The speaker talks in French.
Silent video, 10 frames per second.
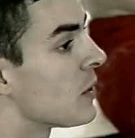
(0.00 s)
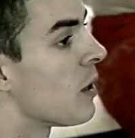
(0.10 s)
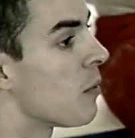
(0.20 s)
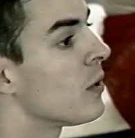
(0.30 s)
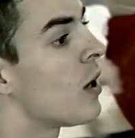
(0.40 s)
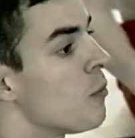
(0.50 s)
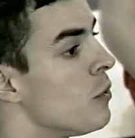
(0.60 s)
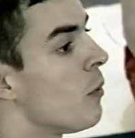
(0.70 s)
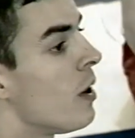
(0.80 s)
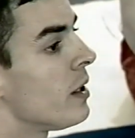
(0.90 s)
Parce qu'après, on n'aura
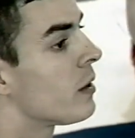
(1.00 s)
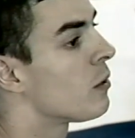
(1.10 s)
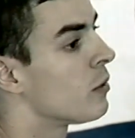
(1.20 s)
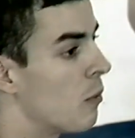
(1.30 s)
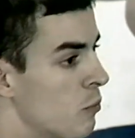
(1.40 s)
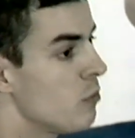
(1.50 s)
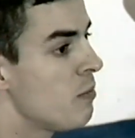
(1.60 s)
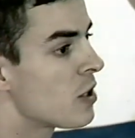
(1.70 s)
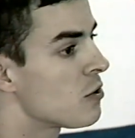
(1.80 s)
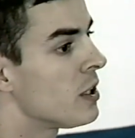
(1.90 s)
plus le droit à l'erreur, on n'aura plus
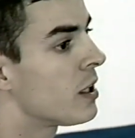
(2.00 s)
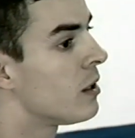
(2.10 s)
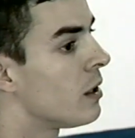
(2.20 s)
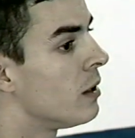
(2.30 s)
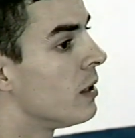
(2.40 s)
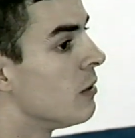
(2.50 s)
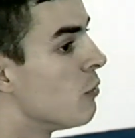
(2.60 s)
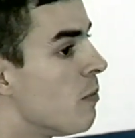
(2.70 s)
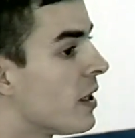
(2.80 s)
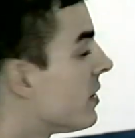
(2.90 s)
de marge d'erreur. Et il faut